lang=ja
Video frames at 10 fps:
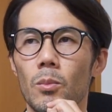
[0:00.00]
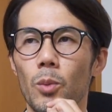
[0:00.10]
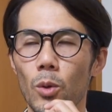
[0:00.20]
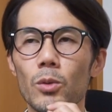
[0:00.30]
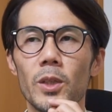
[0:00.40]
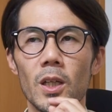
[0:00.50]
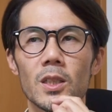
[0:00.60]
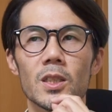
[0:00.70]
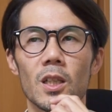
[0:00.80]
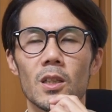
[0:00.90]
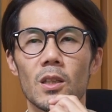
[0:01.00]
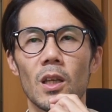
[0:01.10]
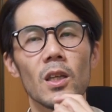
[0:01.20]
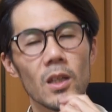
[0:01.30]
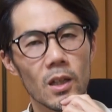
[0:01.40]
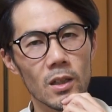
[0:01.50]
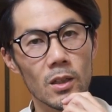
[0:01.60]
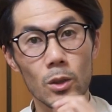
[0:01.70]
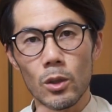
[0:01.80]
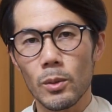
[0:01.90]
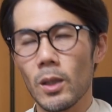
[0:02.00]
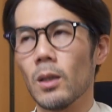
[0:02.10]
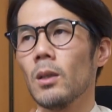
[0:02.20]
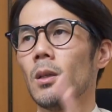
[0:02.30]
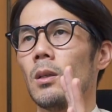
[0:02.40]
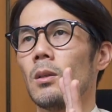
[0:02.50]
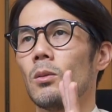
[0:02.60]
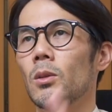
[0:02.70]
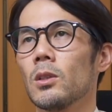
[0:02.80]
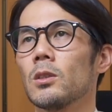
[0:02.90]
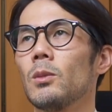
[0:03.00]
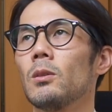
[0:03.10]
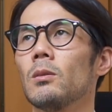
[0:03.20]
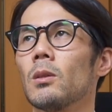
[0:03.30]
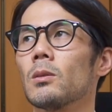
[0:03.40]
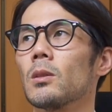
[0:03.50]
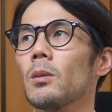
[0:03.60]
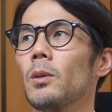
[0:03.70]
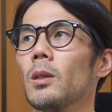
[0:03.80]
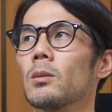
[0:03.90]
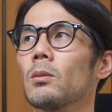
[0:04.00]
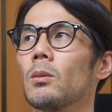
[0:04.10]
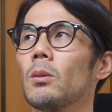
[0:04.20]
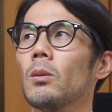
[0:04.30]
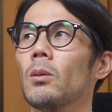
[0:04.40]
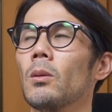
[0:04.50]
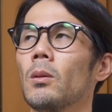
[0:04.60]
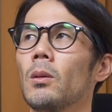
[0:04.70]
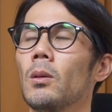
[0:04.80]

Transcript: 歩踏み出しちゃっていいかな。例えば俺が進めるんだとすれば、その